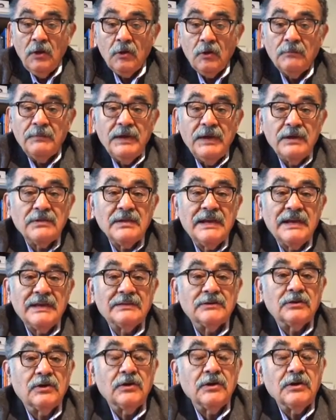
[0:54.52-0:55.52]
los medios
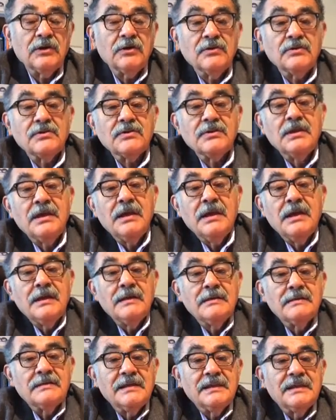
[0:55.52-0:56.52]
electrónicos
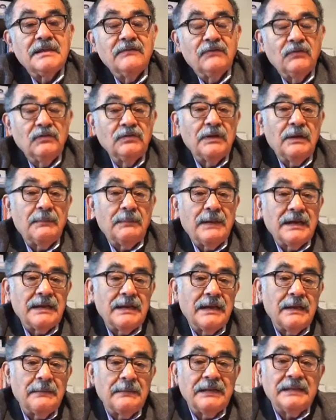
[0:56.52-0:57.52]
se difunda
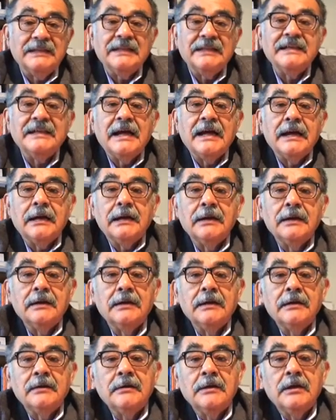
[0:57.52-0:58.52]
más la mentira.
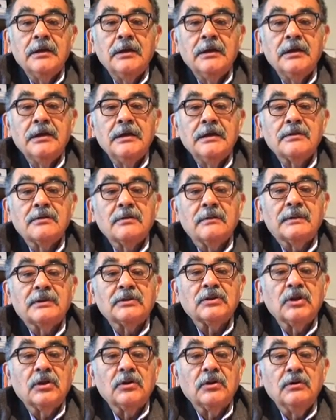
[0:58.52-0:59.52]
Y
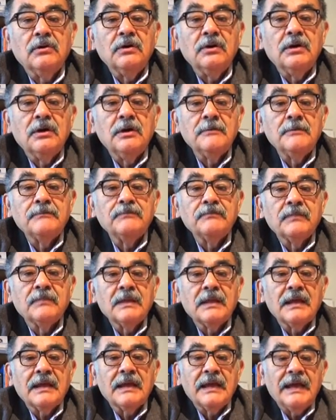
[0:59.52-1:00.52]
sobre todo,
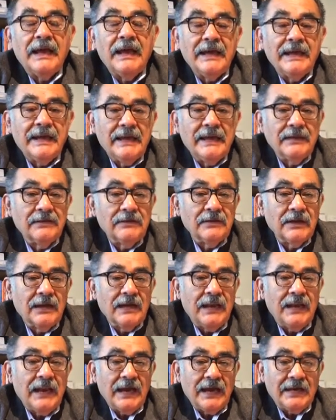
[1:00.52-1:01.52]
que hay gente
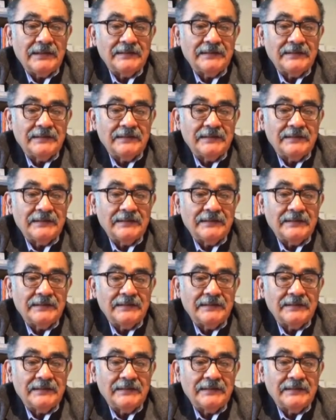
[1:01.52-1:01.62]
que la